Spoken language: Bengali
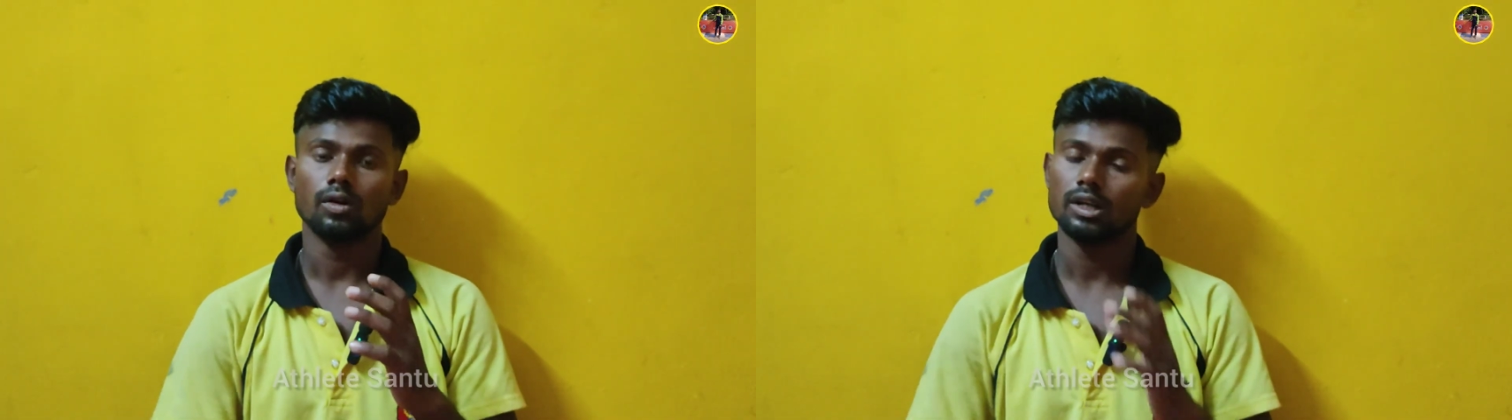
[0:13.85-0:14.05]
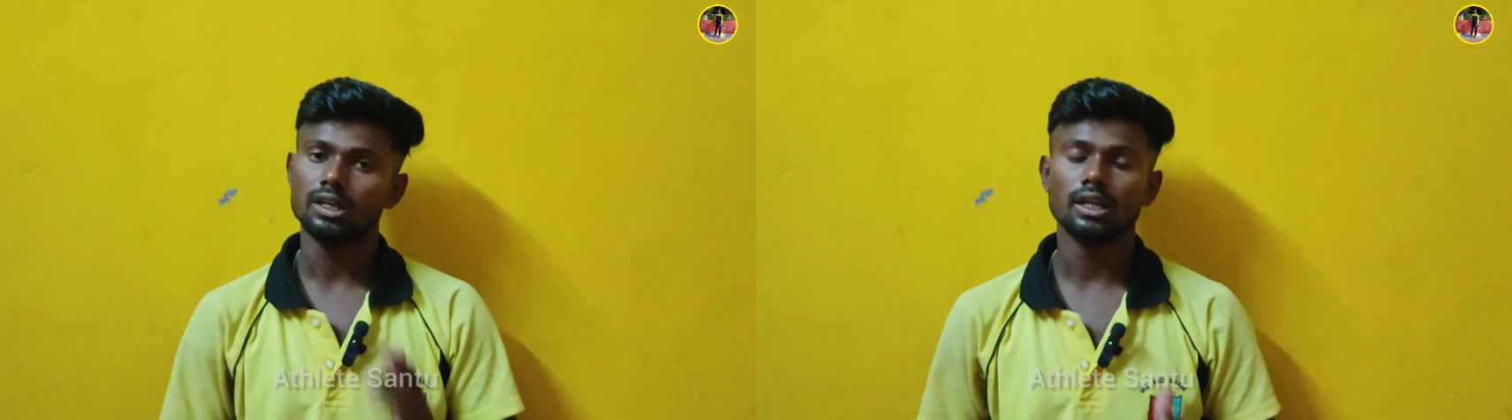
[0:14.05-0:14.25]

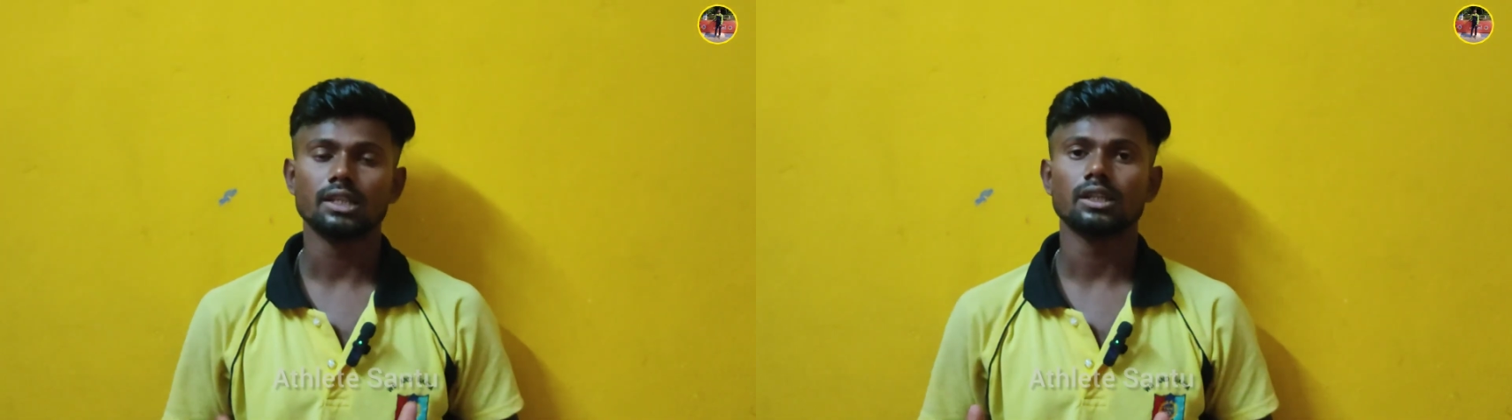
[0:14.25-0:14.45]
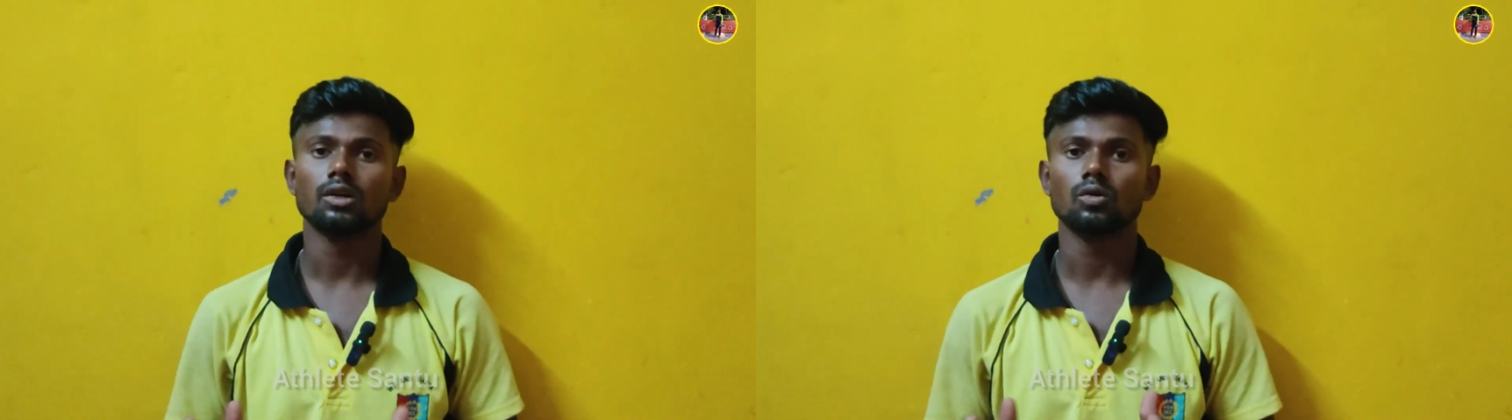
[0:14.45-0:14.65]
অনেকই
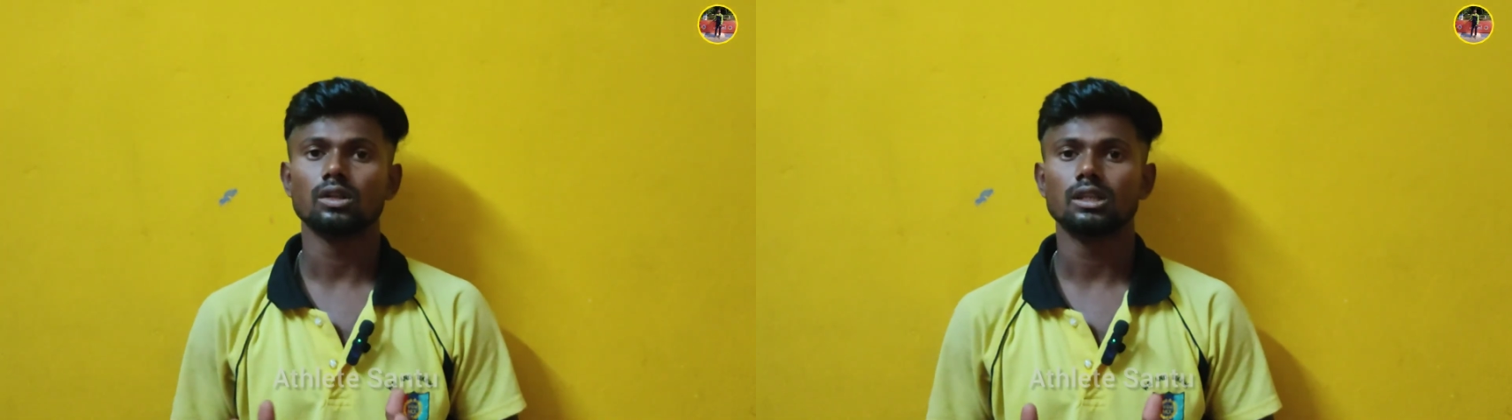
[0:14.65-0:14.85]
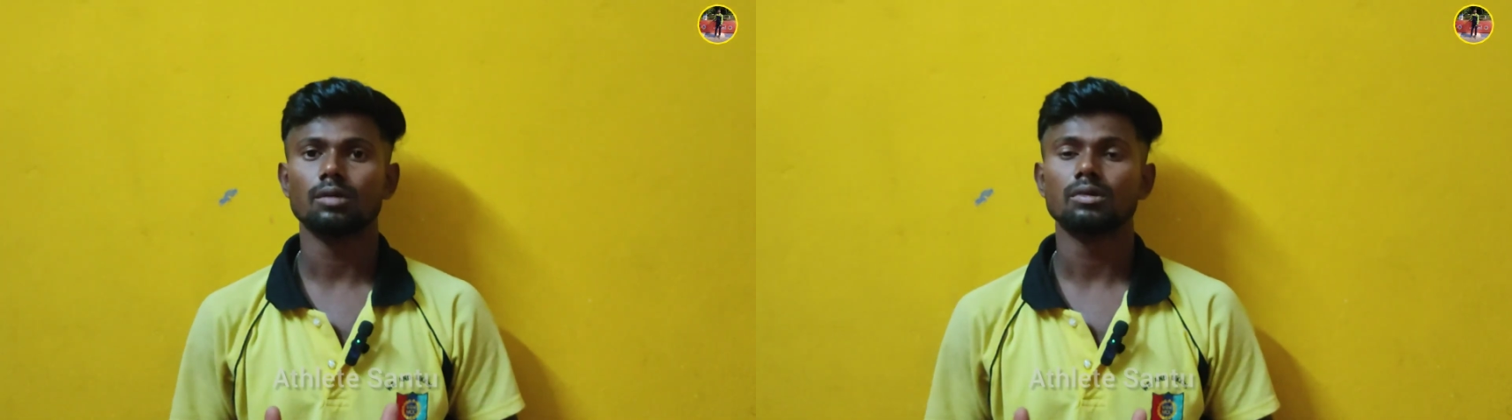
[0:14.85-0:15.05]
ন্যাশনাল
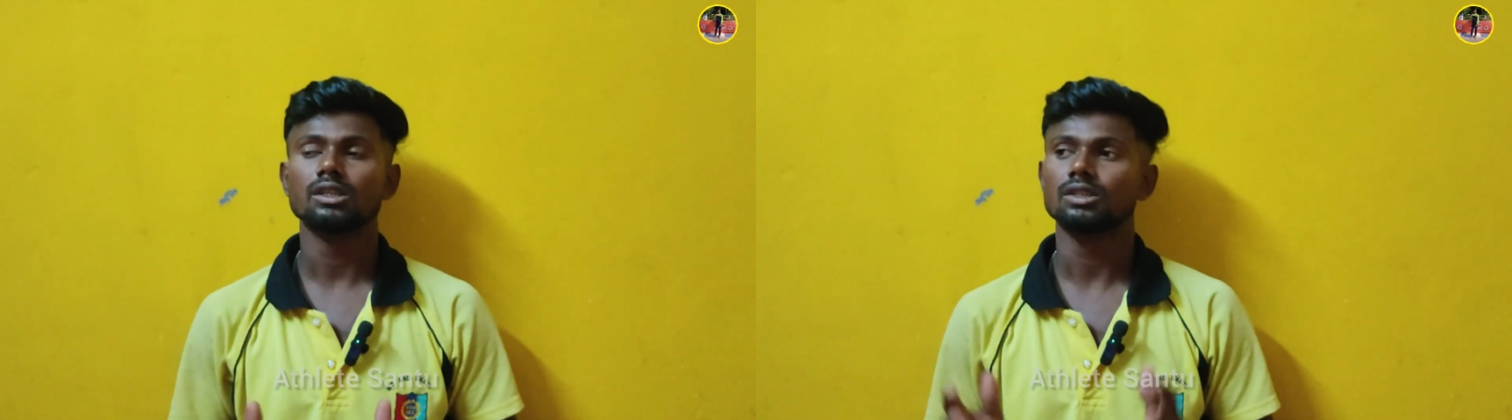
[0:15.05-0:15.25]
করেছি আমি